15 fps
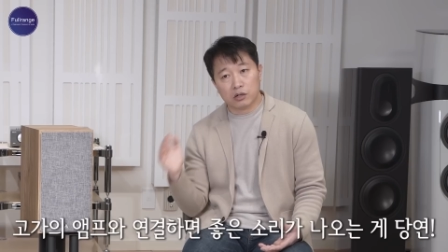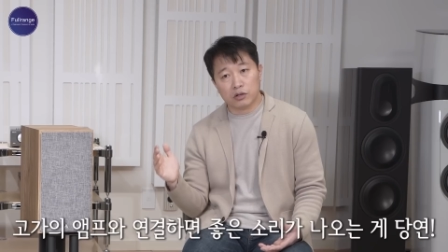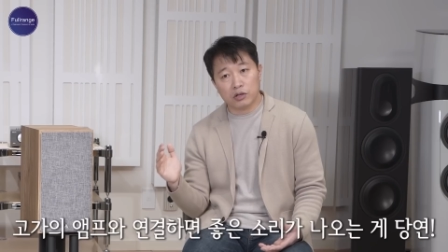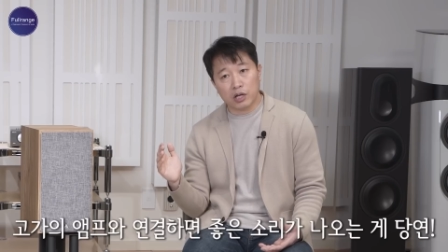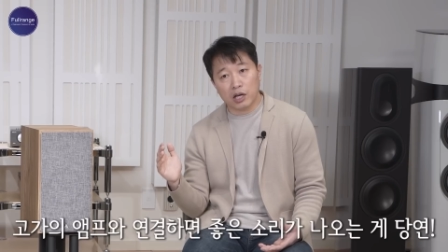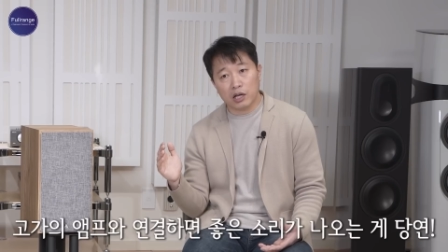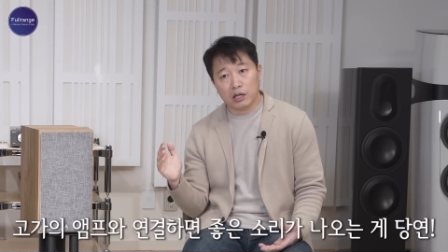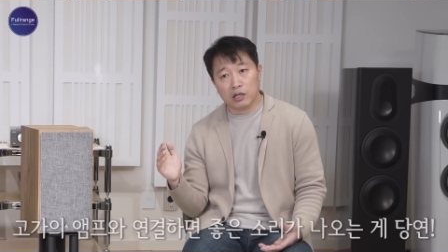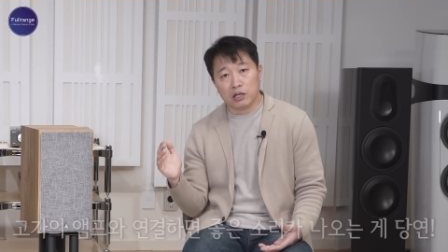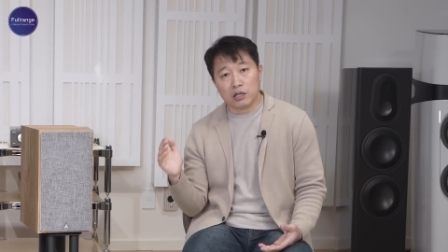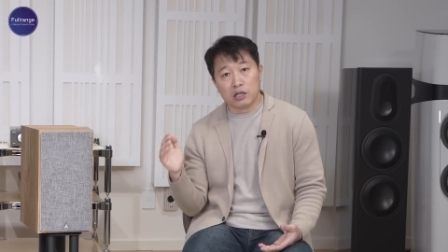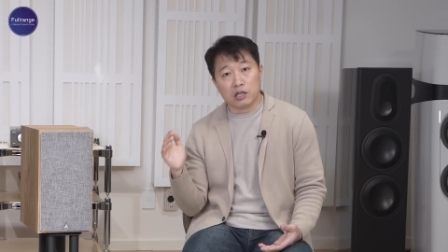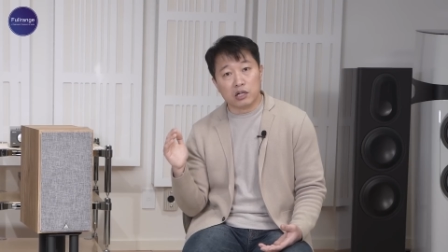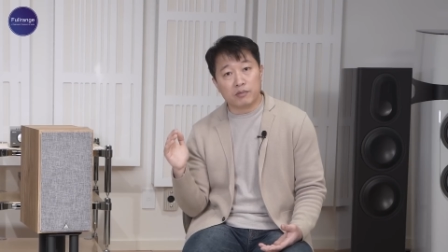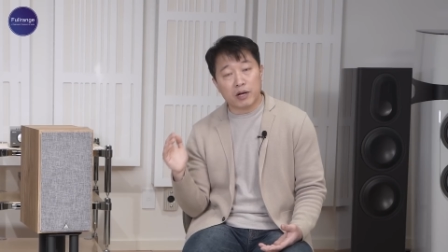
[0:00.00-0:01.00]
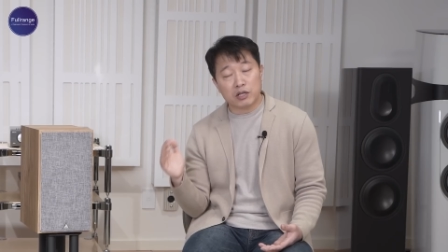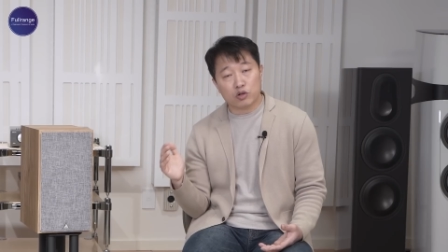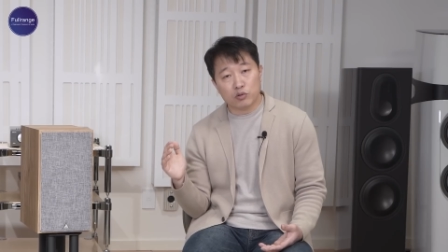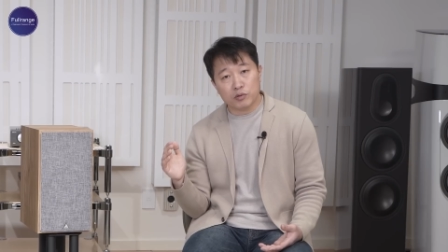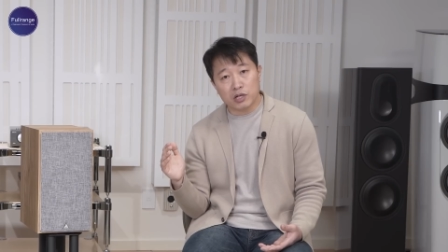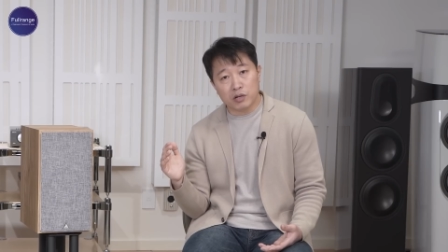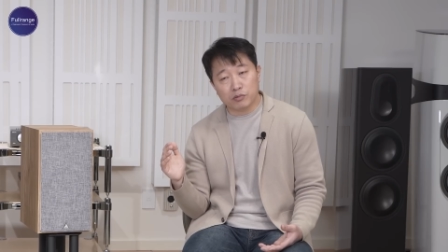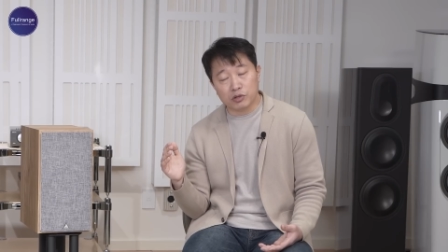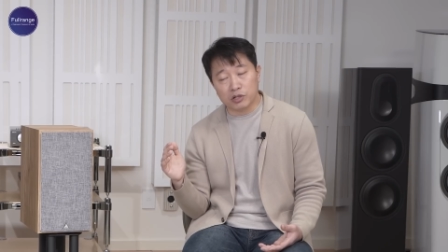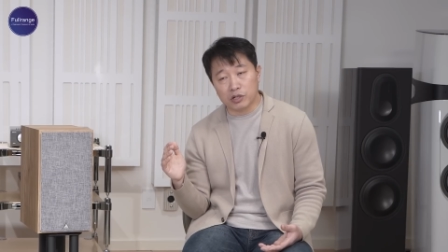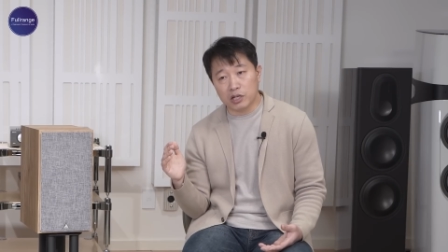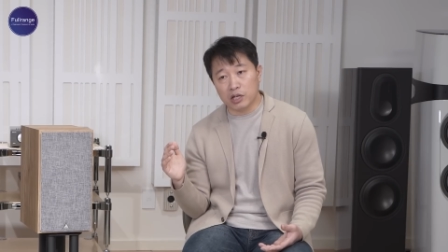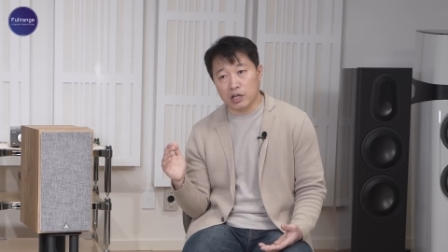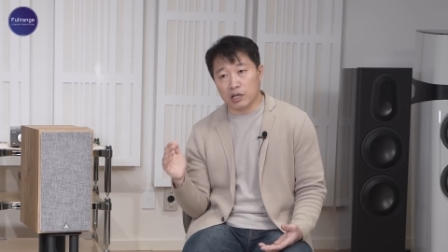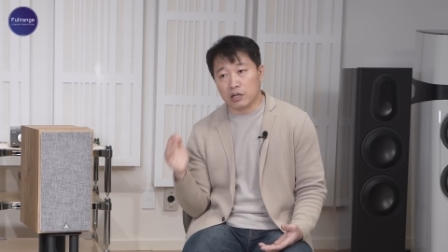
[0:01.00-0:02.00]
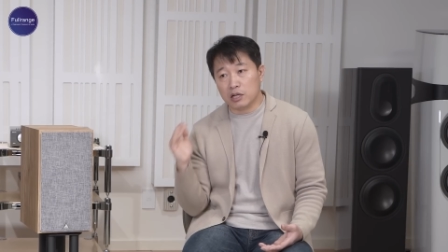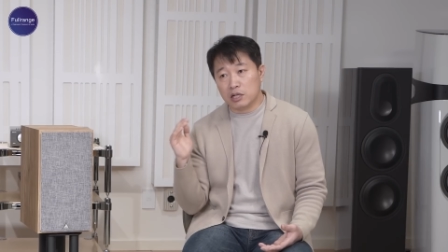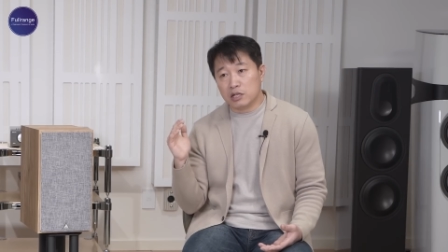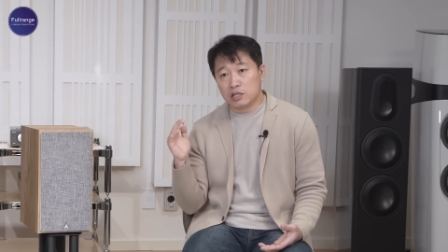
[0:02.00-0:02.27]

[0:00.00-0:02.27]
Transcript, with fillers: 그런데 일반 소비자분들이